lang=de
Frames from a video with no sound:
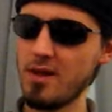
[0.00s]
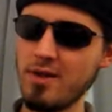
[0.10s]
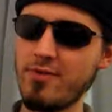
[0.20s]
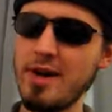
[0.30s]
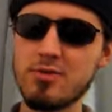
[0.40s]

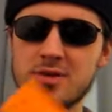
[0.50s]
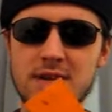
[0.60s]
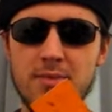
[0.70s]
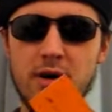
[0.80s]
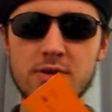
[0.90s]
Ihr fragt euch
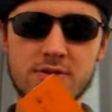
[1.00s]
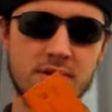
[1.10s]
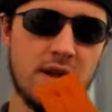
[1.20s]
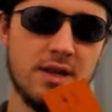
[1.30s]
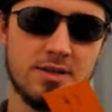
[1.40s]
selber aus
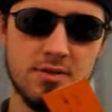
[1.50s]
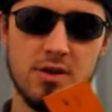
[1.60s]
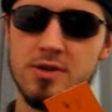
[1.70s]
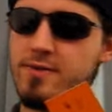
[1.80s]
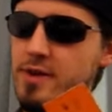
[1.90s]
oder lasst euch
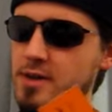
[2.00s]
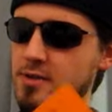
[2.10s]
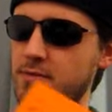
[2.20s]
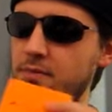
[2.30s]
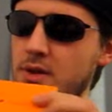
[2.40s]

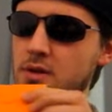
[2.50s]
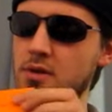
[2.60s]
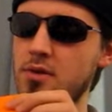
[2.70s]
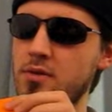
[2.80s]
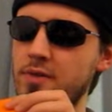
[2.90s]
ausfragen.
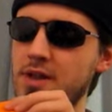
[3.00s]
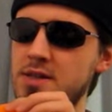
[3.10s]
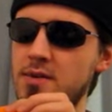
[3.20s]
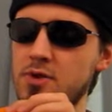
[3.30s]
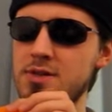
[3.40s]
Wenn ihr
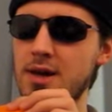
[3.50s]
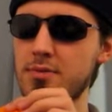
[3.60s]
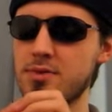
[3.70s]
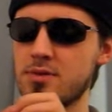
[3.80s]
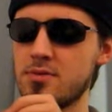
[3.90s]
es gewusst
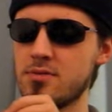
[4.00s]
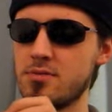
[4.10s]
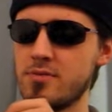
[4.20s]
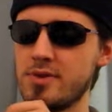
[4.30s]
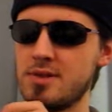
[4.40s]
habt,
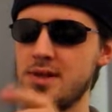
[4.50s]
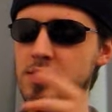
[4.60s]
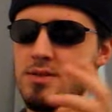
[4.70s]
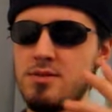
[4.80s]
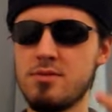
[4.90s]
was es
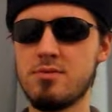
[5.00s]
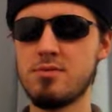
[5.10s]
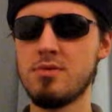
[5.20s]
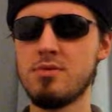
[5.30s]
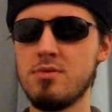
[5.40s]
heißt,
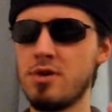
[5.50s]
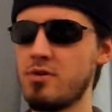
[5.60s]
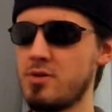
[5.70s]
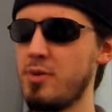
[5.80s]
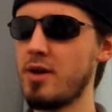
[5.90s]
oder
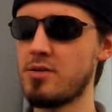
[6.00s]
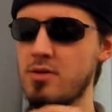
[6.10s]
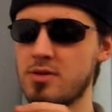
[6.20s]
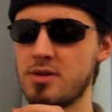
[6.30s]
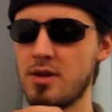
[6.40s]
euch merken
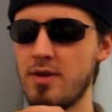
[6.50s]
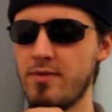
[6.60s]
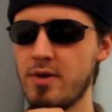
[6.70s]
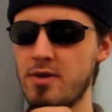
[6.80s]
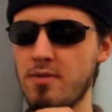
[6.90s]
konntet,
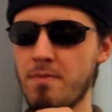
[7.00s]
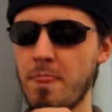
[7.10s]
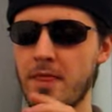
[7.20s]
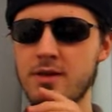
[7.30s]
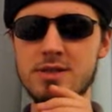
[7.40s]
einfach
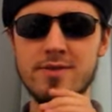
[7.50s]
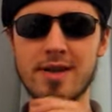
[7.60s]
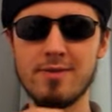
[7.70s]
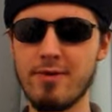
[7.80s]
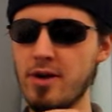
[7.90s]
ins
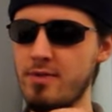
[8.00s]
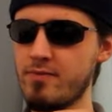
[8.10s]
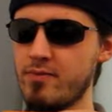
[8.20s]
zweite Fach.